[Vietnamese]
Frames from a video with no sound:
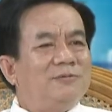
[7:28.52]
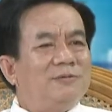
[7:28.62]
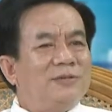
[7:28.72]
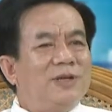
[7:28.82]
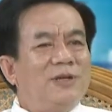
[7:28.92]

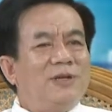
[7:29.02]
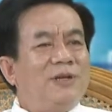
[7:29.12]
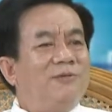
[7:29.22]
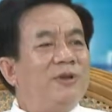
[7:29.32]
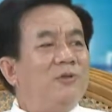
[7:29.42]
cho nên
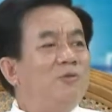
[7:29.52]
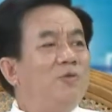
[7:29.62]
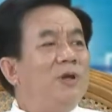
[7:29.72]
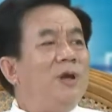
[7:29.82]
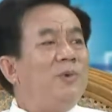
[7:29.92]
cái việc phun
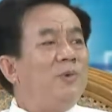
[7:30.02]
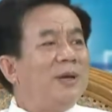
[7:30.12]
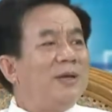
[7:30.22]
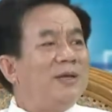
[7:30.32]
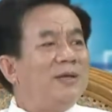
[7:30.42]
thuốc nó không hiệu
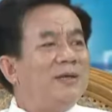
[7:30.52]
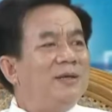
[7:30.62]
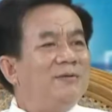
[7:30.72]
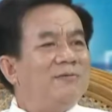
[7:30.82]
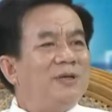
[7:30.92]
quả và,
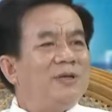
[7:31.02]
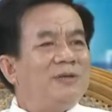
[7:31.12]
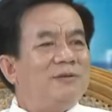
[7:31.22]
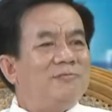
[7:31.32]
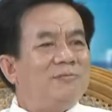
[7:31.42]
vâng.
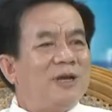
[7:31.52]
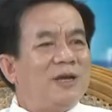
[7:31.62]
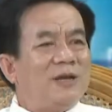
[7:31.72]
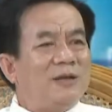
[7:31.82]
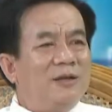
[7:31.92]

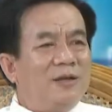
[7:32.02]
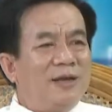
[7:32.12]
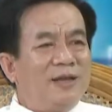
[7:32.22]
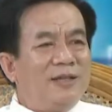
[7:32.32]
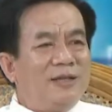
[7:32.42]
và
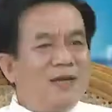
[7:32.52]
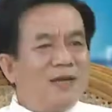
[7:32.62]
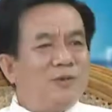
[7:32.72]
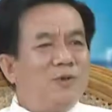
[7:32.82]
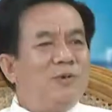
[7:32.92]
ngành y tế đã
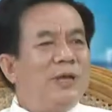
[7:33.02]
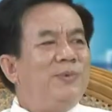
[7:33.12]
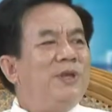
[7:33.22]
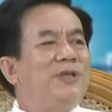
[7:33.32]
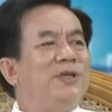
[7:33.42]
tốn
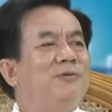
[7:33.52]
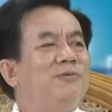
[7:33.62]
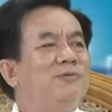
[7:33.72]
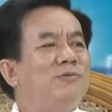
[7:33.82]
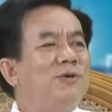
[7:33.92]
kém rất nhiều
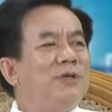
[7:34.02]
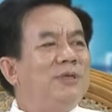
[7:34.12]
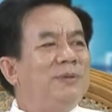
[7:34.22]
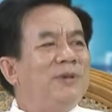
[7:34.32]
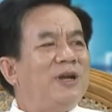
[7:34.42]

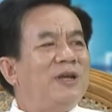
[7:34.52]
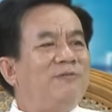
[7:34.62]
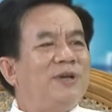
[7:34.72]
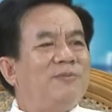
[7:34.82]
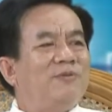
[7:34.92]
nhưng mà cái
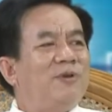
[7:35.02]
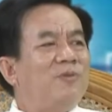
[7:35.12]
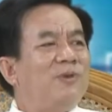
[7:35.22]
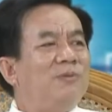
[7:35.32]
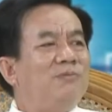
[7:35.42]
việc mà
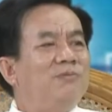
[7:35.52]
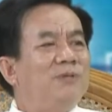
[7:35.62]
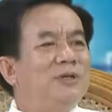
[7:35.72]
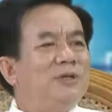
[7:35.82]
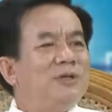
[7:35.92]
phòng chống
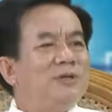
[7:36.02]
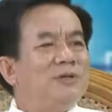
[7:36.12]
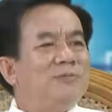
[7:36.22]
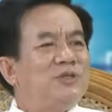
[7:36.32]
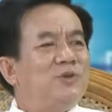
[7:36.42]

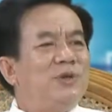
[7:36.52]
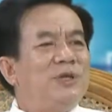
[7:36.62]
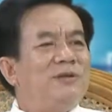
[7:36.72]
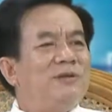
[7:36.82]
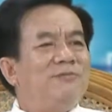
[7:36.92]
ờ, bệnh sốt
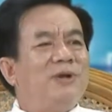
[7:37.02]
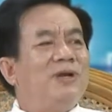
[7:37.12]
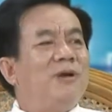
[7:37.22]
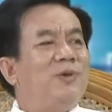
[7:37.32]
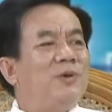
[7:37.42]
huyết vẫn
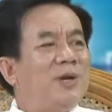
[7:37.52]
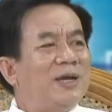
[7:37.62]
không hiệu quả.